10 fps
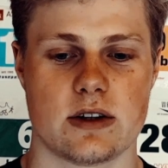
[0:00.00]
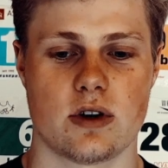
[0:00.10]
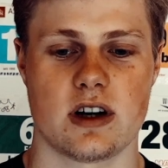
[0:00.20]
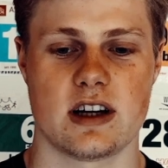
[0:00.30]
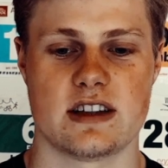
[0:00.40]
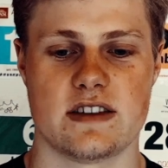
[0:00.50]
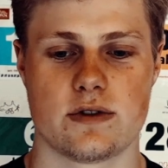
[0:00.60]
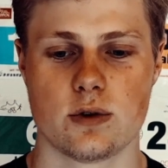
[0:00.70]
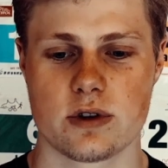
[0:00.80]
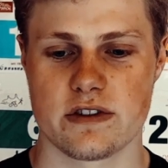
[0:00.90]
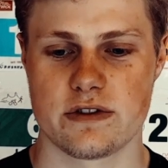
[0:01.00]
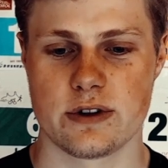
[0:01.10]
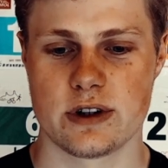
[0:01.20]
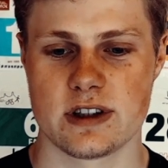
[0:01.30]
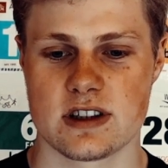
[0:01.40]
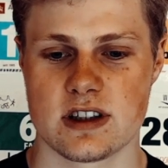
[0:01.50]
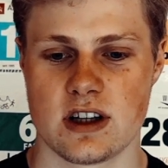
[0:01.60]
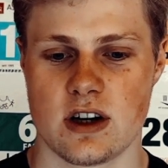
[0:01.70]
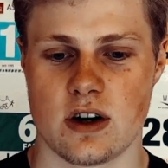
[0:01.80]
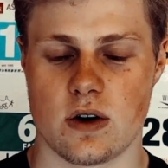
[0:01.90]
doch relativ gut gefühlt
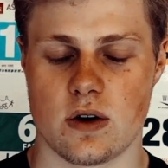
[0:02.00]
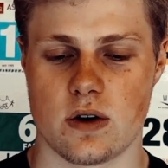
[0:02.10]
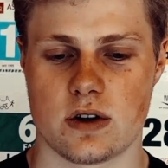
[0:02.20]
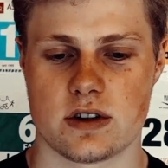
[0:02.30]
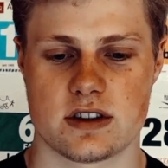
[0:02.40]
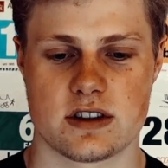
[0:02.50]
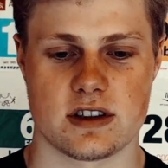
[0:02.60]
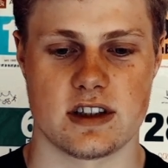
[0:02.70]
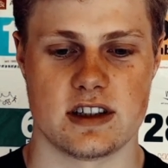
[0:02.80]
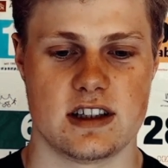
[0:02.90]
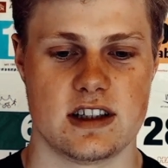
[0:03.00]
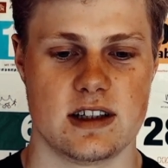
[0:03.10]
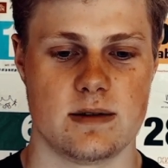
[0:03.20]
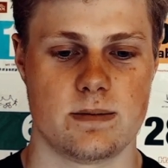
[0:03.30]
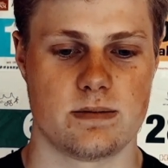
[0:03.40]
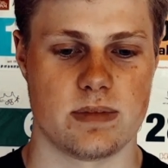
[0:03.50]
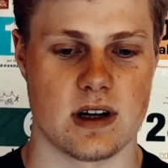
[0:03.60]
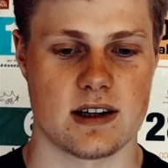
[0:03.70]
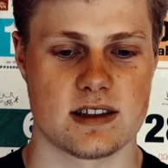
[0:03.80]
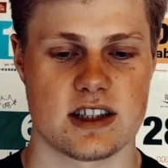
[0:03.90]
und äh, die
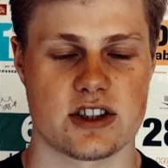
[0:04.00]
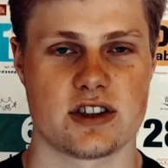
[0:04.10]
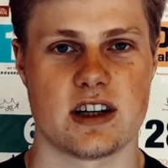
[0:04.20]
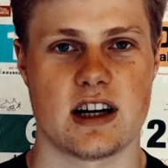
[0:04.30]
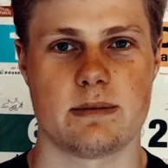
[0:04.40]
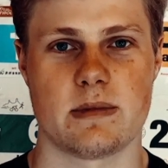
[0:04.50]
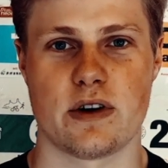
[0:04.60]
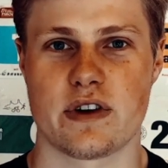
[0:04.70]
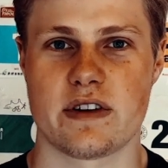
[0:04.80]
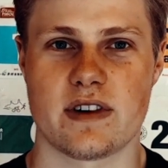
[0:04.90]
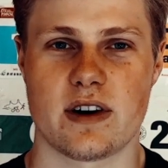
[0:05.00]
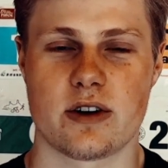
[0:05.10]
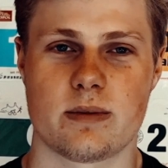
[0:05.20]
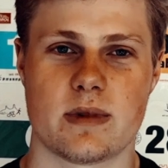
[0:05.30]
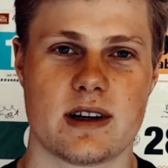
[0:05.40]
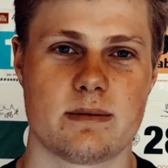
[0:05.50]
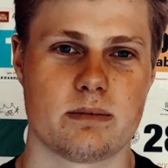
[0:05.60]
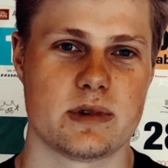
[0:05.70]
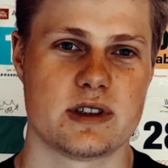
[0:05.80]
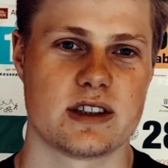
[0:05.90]
ja, Session da hat mir auf jeden Fall auch nochmal
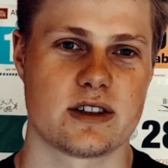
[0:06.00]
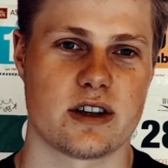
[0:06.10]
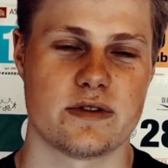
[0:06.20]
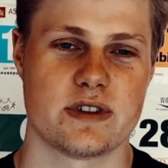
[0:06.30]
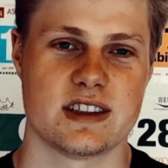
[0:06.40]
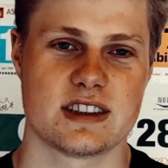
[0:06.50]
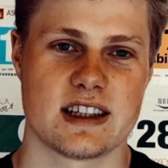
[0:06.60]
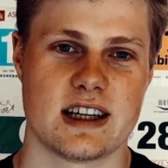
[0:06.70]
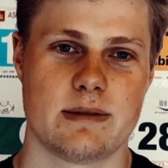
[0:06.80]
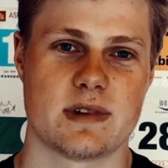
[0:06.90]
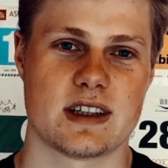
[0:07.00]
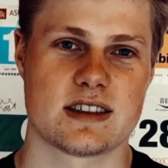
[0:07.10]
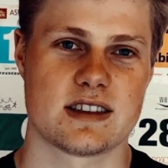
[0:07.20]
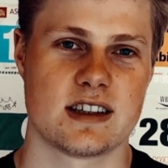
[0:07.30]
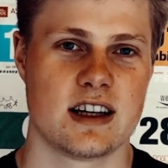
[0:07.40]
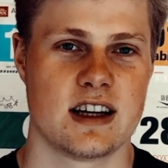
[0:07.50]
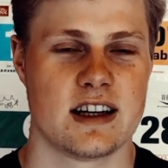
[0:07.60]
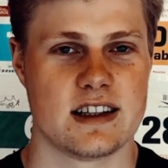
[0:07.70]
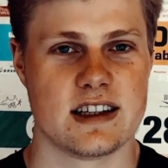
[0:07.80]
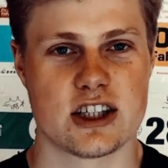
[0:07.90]
ein bisschen Confidence gegeben, dass
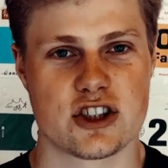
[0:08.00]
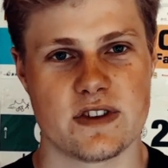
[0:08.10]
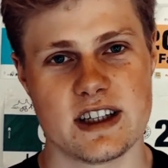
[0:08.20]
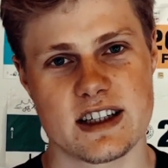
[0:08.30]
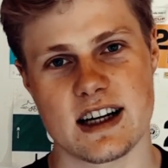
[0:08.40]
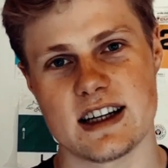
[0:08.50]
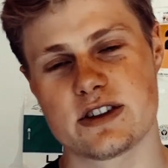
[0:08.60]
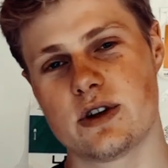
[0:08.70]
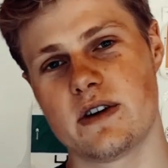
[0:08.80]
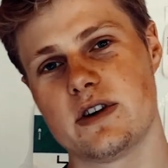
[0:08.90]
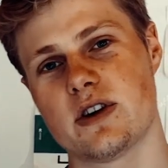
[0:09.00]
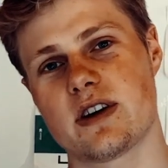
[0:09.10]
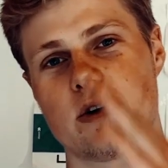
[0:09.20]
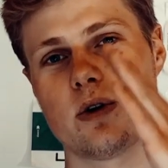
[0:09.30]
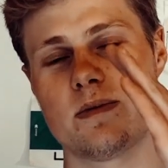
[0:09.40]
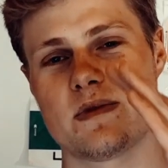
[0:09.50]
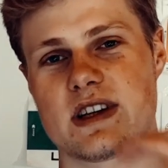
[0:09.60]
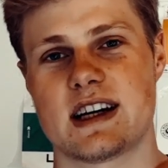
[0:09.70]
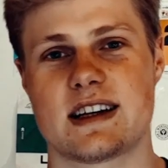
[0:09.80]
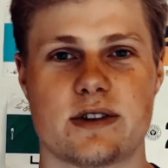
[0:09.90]
die Geschwindigkeitskurve doch nach oben
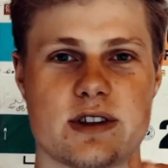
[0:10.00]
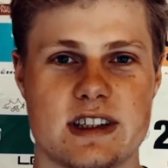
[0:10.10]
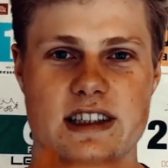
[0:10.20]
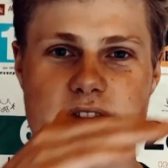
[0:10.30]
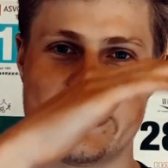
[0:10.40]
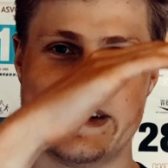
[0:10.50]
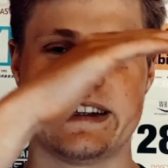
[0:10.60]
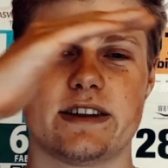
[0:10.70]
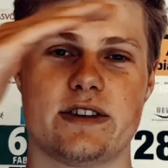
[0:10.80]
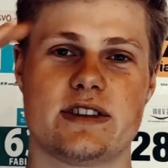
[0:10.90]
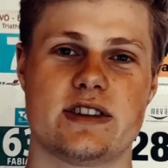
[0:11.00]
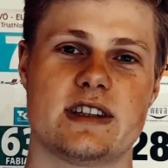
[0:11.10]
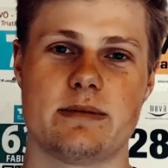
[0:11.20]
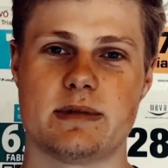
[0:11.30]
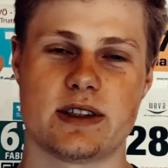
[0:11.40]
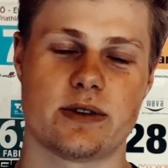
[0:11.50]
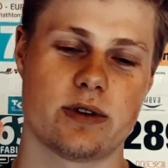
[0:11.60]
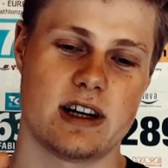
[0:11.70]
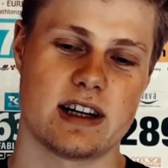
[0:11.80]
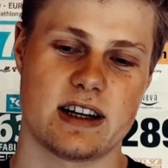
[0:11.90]
zeigt. Grundsätzlich verliere ich natürlich zurzeit ein bisschen
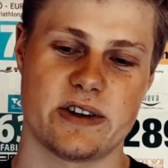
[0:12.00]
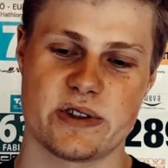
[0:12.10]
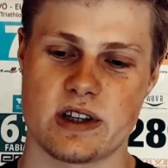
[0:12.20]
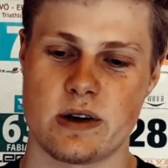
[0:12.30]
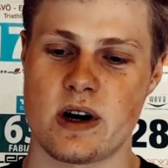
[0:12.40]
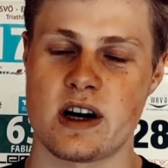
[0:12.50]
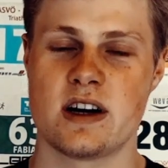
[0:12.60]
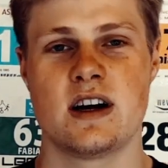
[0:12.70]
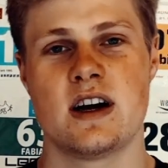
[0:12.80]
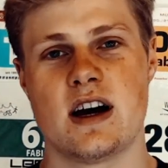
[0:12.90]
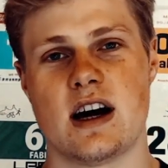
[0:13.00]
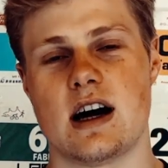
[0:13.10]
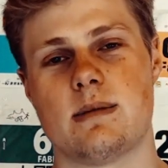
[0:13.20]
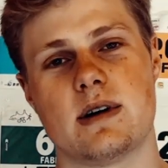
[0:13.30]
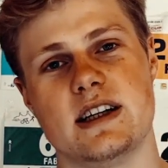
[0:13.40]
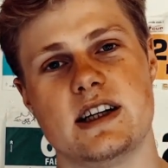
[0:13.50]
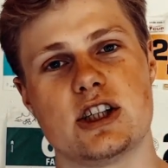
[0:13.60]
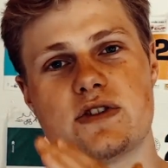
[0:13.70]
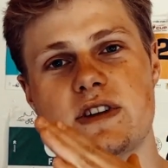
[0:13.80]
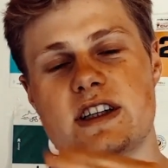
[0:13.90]
Grundlagenausdauer, aber die
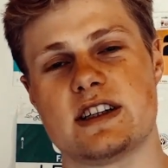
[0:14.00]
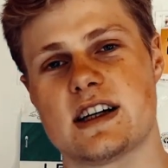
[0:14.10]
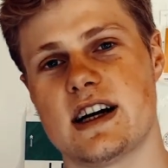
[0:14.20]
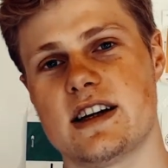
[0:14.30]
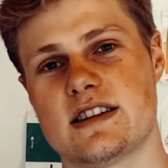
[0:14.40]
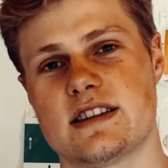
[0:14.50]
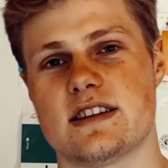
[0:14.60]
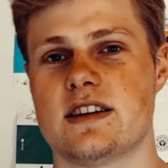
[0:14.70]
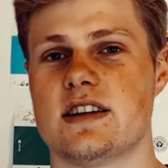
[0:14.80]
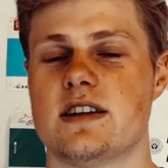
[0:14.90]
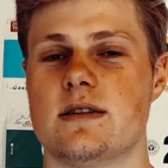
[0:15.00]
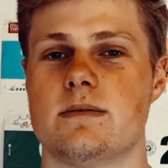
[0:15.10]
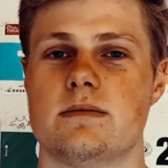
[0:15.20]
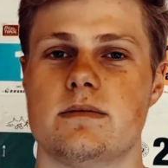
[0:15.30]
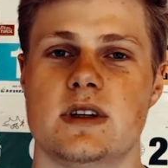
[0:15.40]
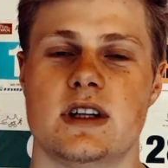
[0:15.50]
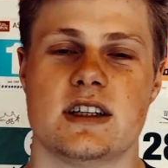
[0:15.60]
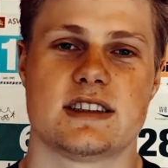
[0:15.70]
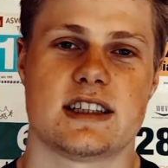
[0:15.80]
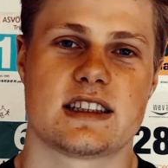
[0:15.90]
Geschwindigkeit ähm,
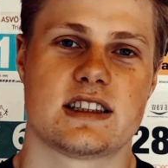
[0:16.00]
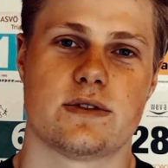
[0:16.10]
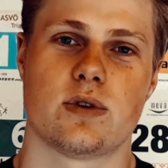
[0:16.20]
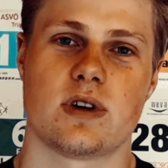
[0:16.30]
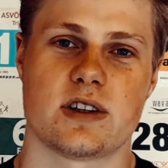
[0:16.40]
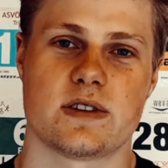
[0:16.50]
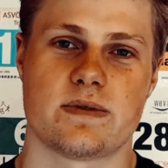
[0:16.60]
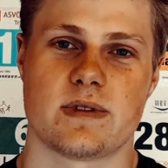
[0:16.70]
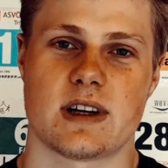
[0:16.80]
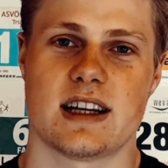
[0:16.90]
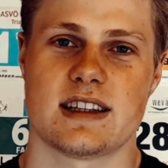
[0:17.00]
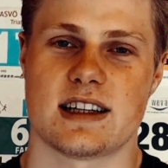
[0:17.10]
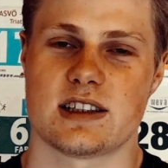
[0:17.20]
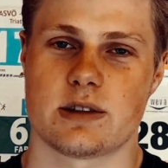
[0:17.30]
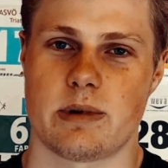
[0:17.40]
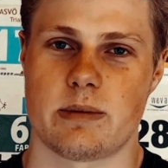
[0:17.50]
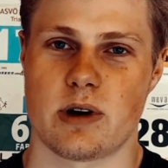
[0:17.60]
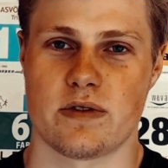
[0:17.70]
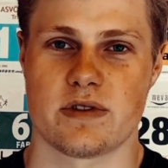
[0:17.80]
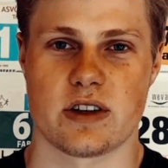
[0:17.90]
zeigt sowohl auf dem Rad als auch beim
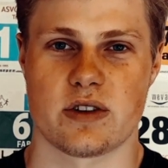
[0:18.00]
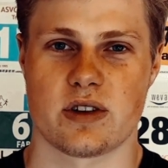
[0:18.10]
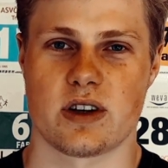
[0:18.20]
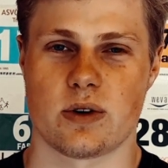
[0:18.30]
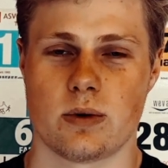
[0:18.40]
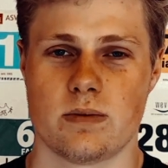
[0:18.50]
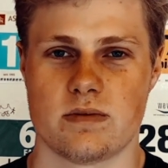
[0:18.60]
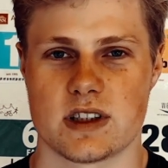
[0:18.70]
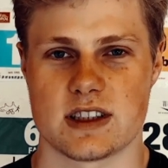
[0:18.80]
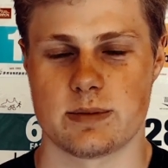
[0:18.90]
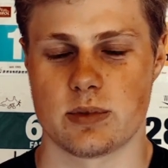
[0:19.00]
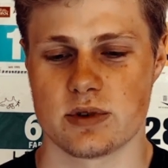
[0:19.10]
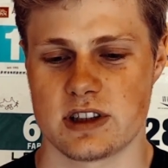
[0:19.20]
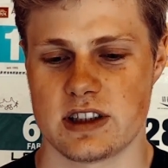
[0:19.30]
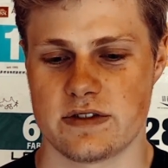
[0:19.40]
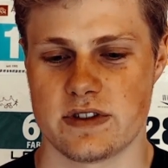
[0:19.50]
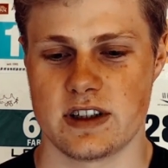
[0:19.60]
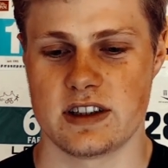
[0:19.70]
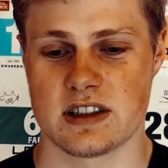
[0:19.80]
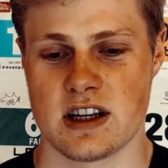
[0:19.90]
Laufen dann doch nach oben, was ich positiv
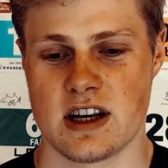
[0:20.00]
finde.